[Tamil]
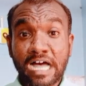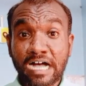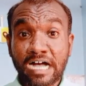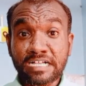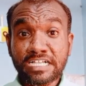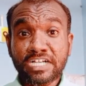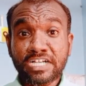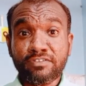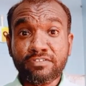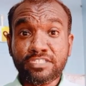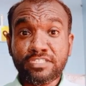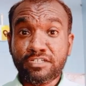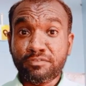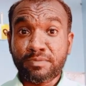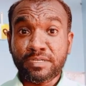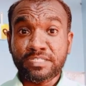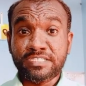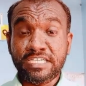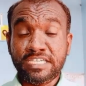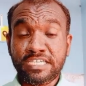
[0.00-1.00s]
அங்கே வந்துட்டு
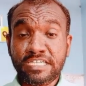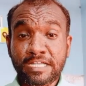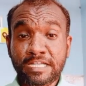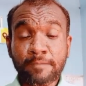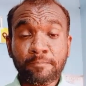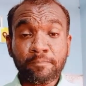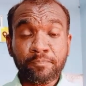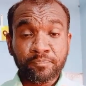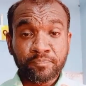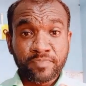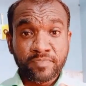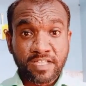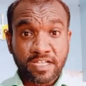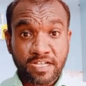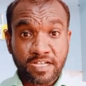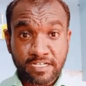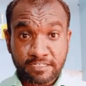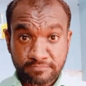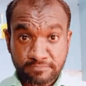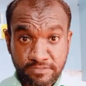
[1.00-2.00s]
பார்த்தீங்கன்னா
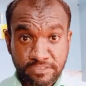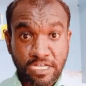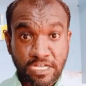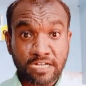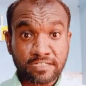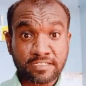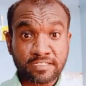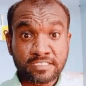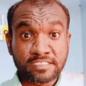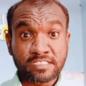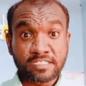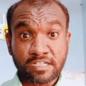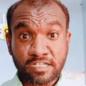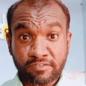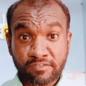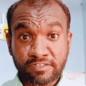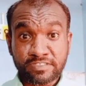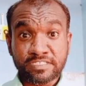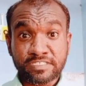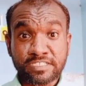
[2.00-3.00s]
டாக்டர்ஸ்க்கு
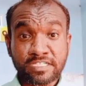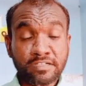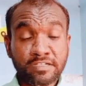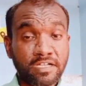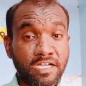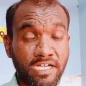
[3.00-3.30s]
வந்துட்டு